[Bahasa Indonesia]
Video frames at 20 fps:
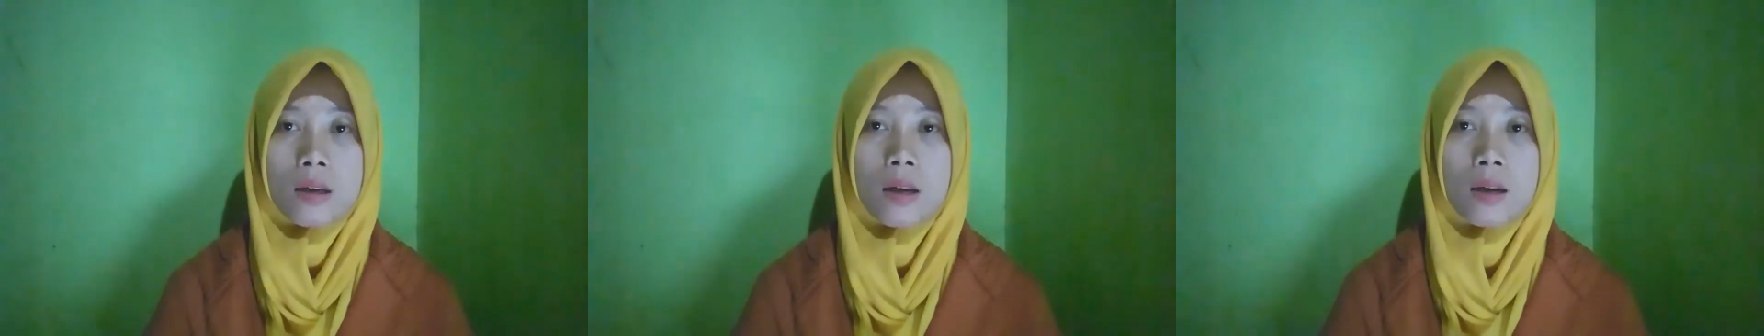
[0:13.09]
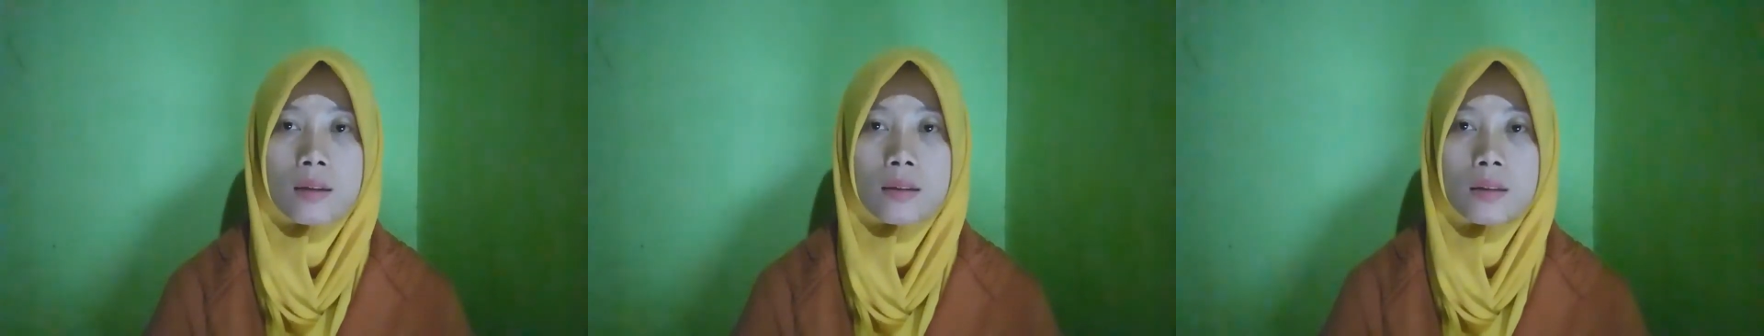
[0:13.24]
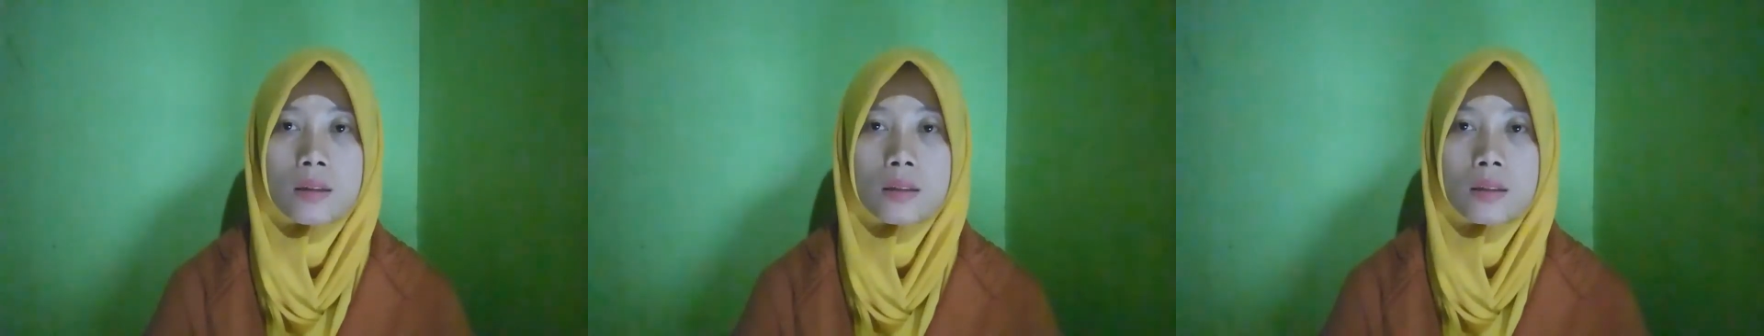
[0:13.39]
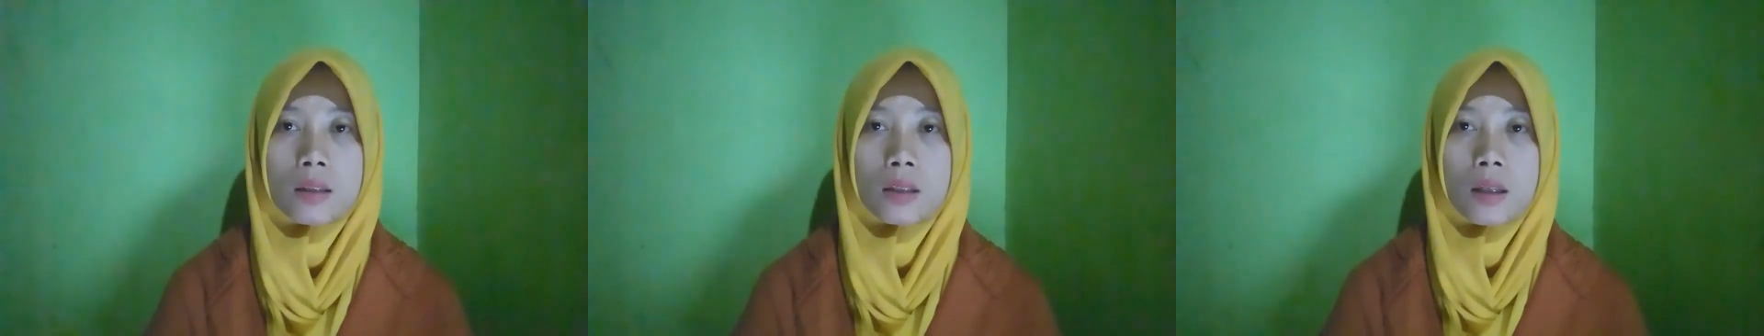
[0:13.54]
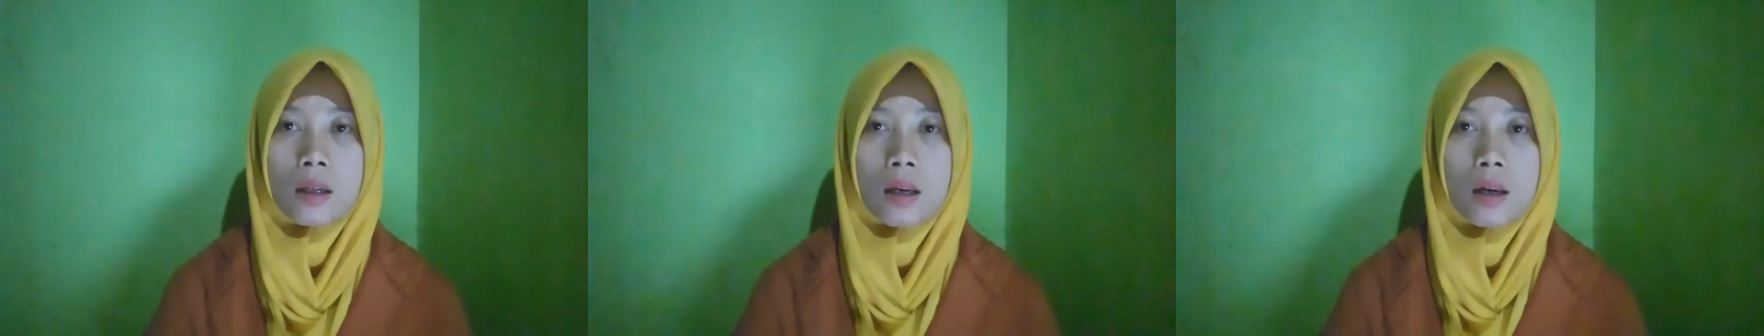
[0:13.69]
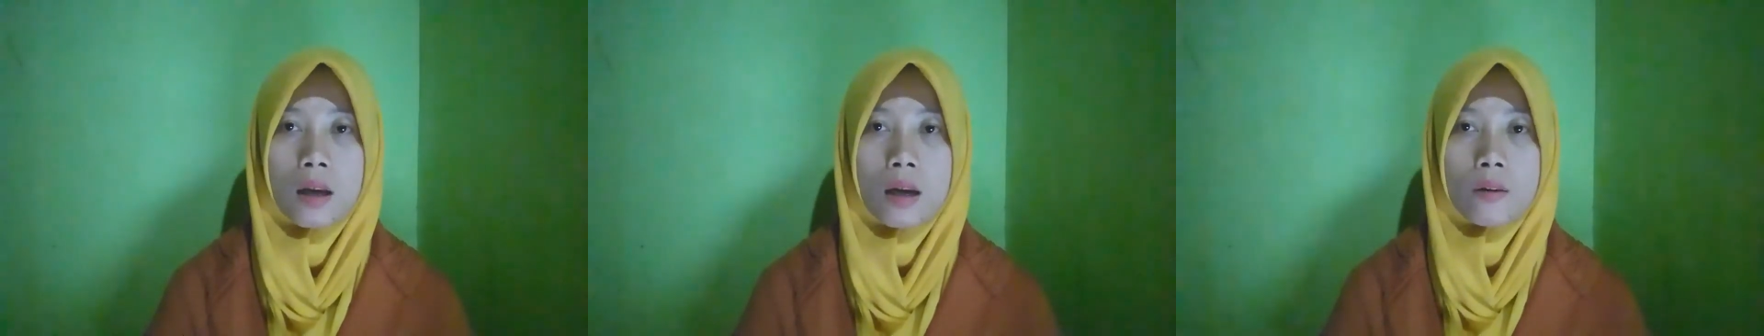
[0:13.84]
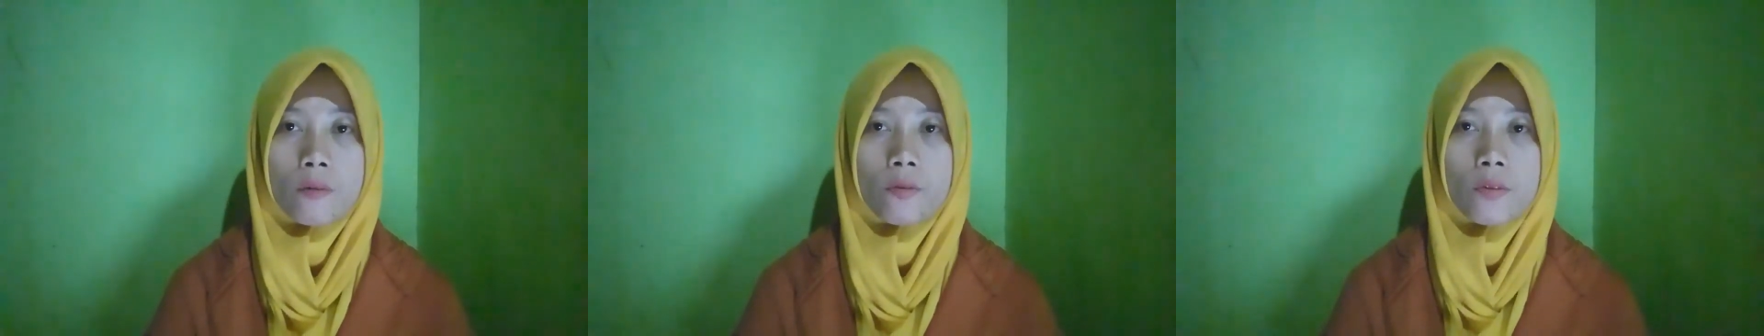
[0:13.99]
tidak
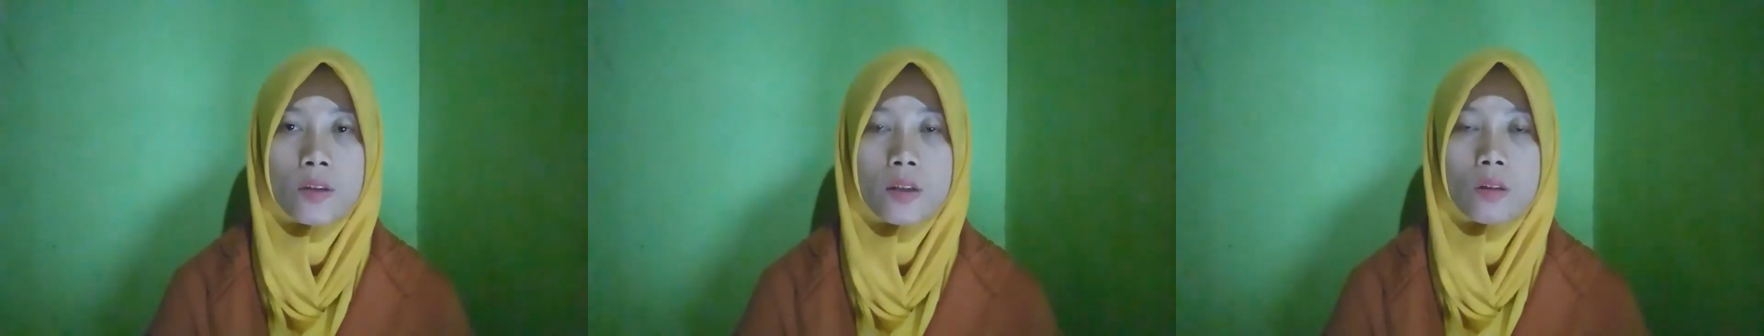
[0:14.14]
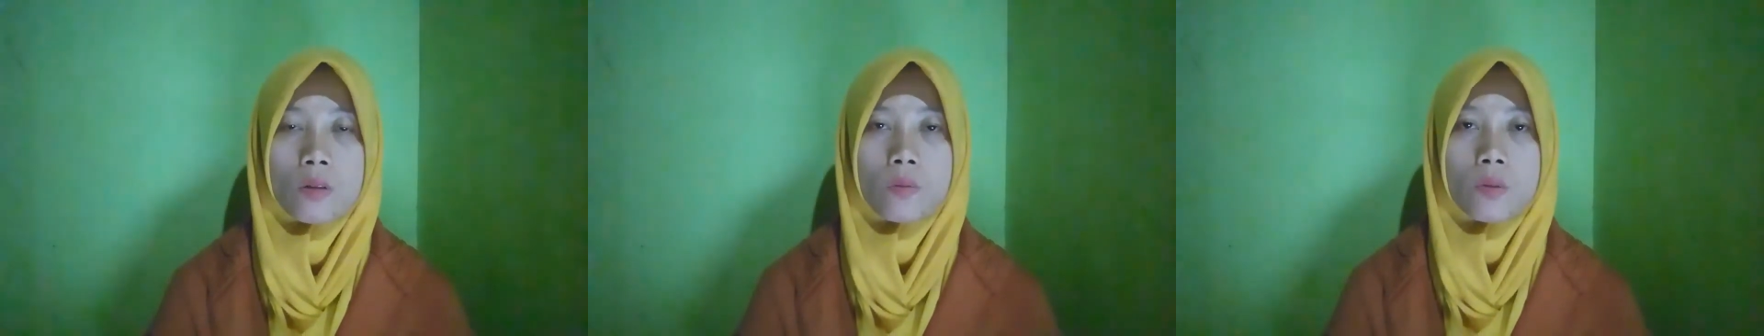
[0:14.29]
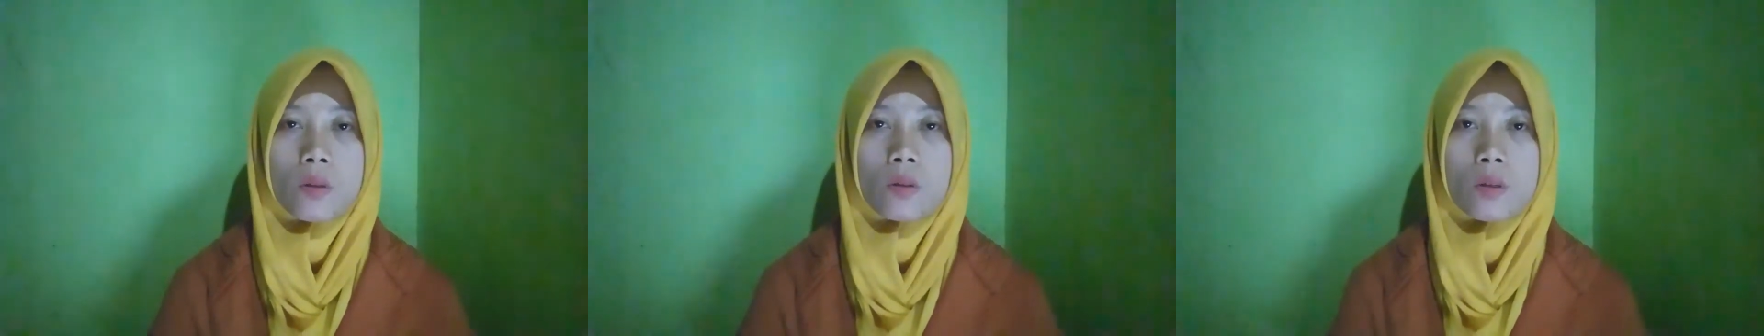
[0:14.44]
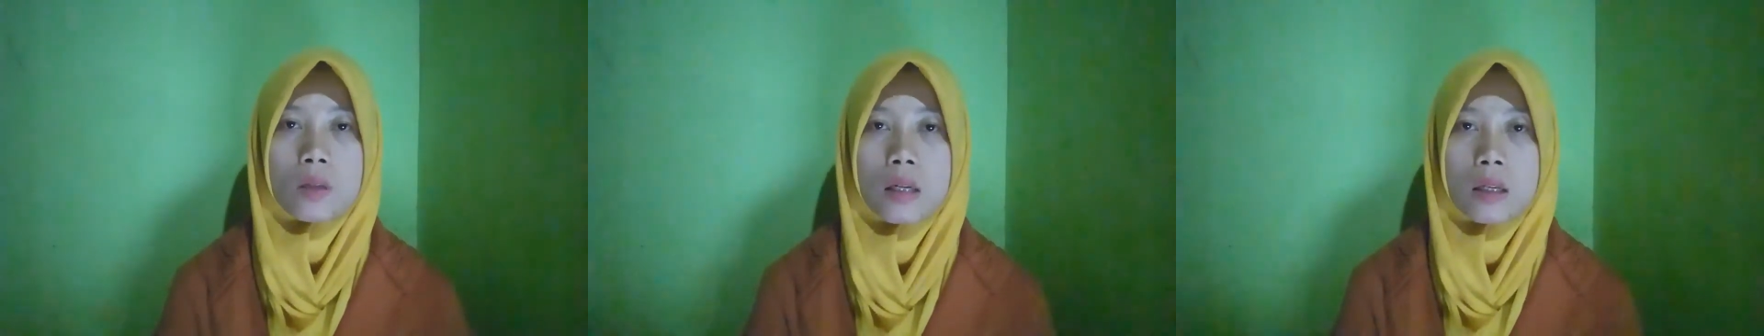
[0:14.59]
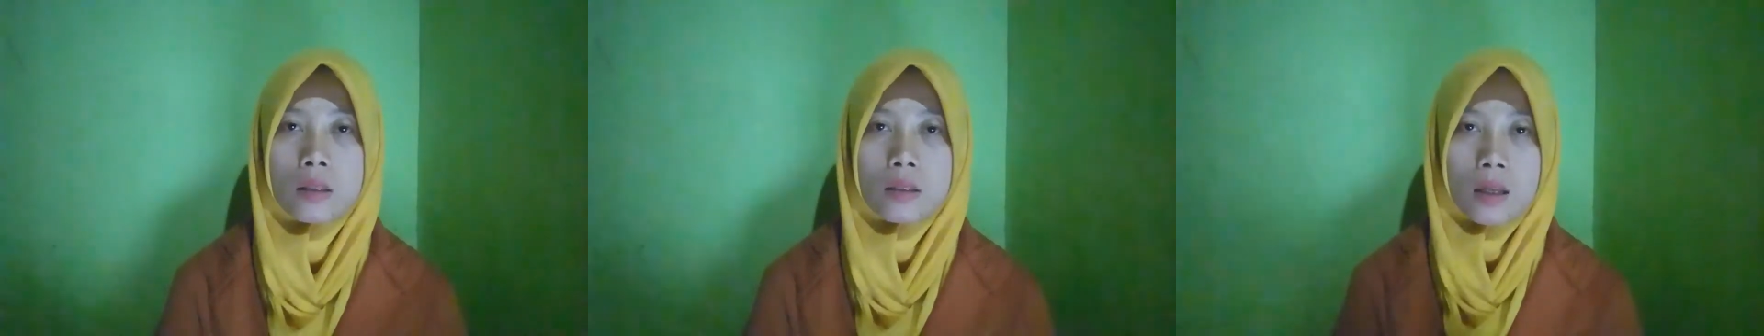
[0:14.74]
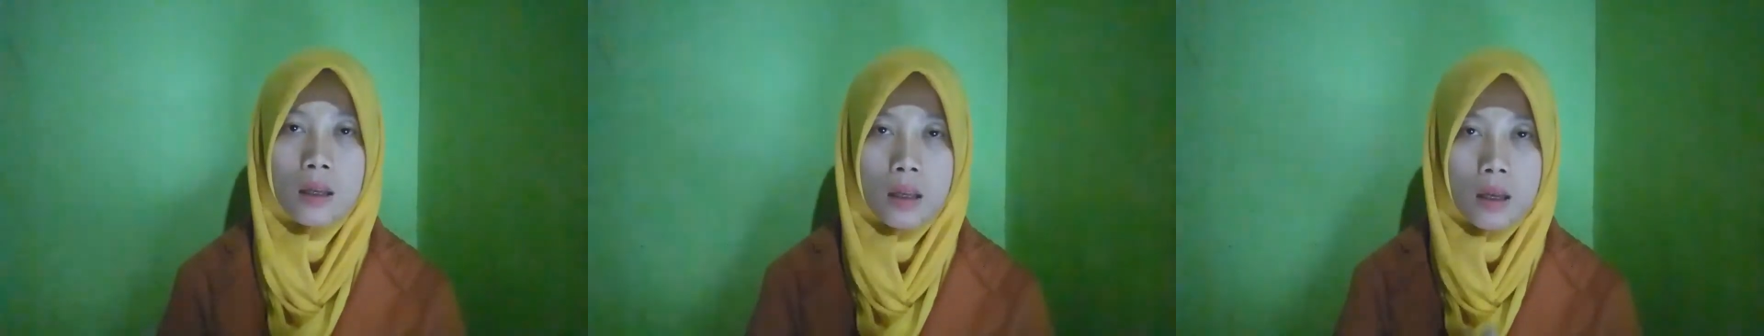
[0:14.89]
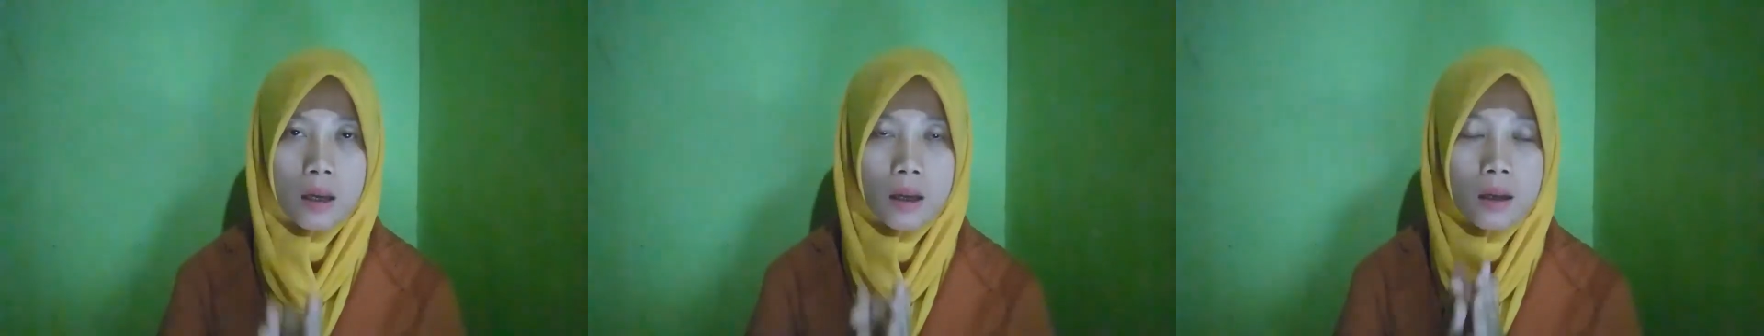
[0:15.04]
ketinggalan video-video dari
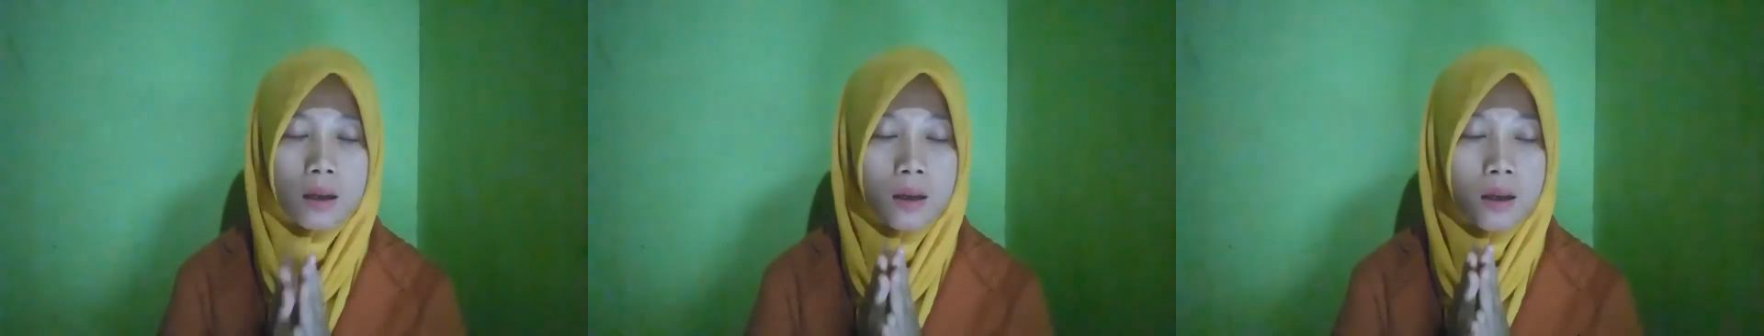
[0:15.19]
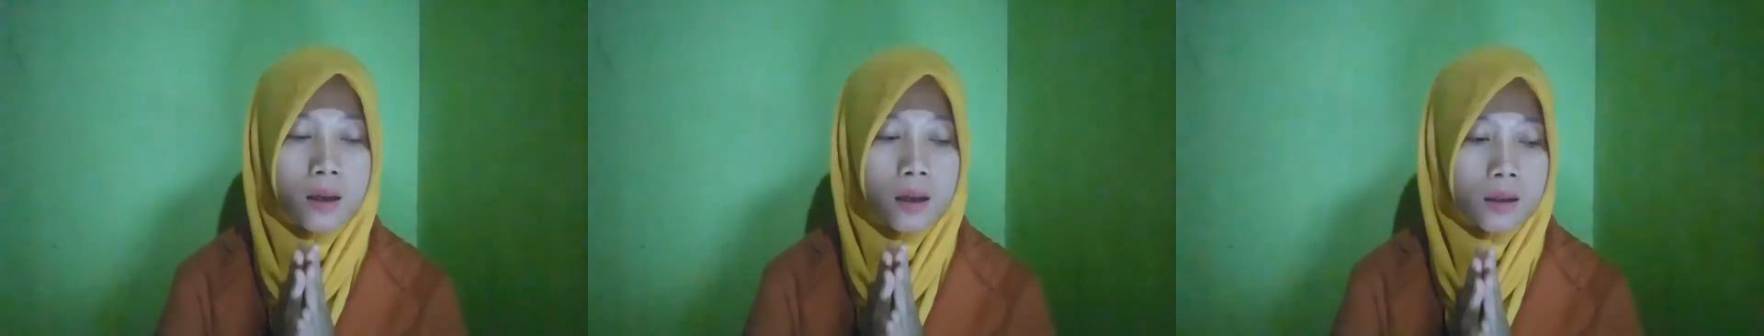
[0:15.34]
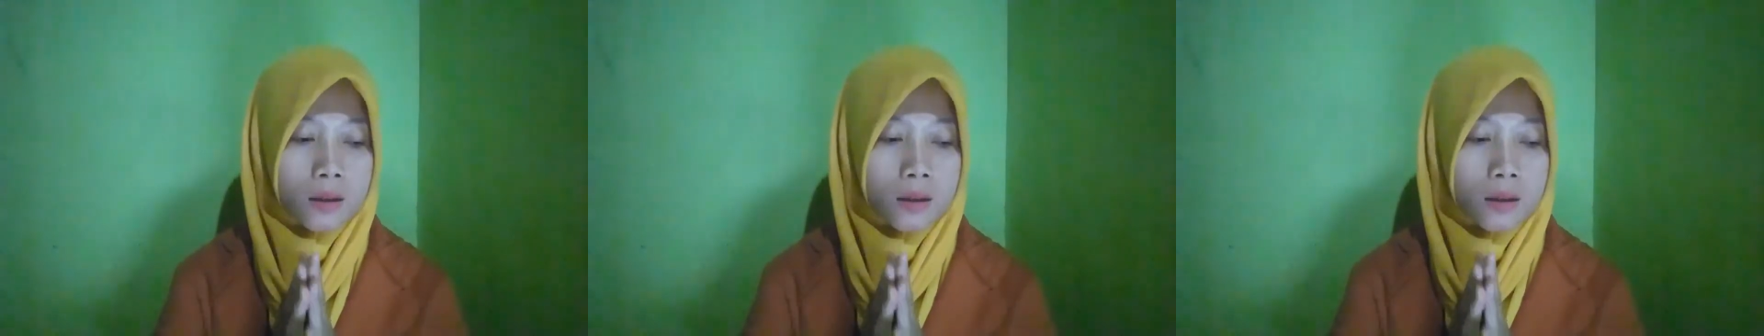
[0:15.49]
saya